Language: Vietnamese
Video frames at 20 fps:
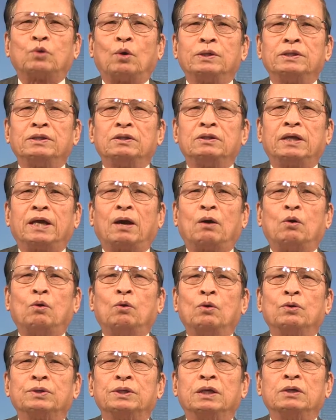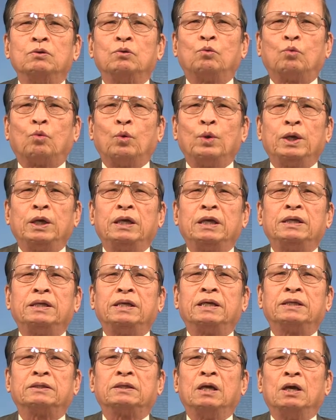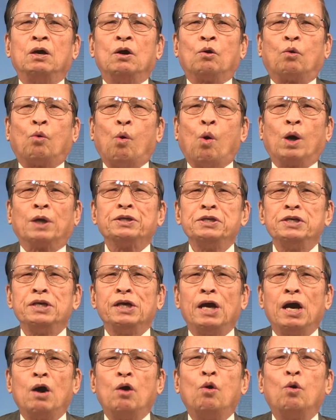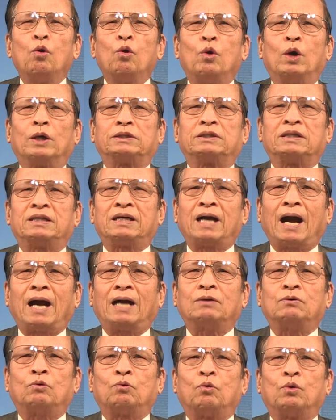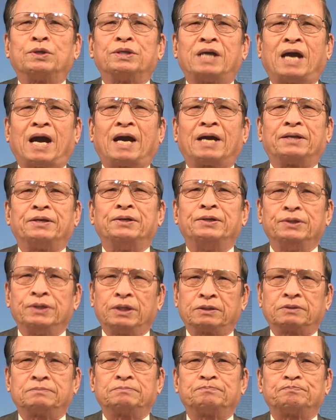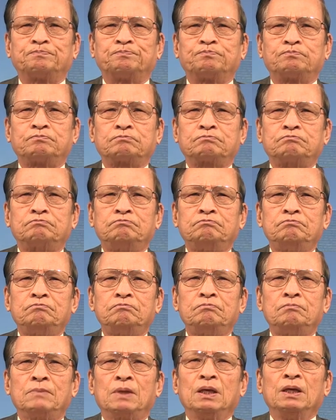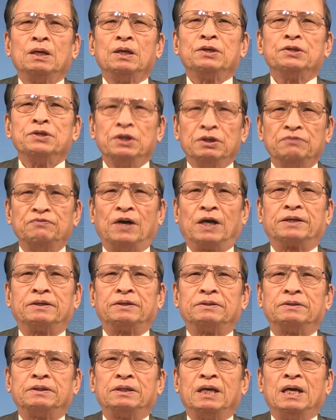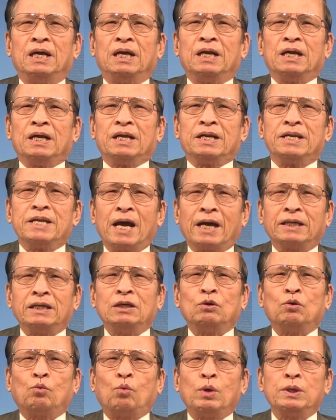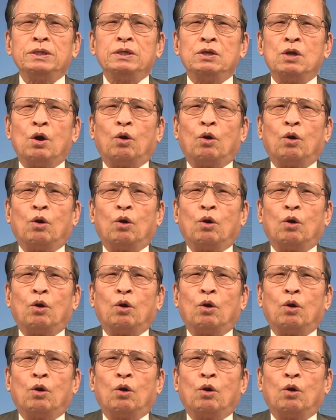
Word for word: tuân theo những quy định của nhiều luật khác của nhà nước. Như vậy, nay quân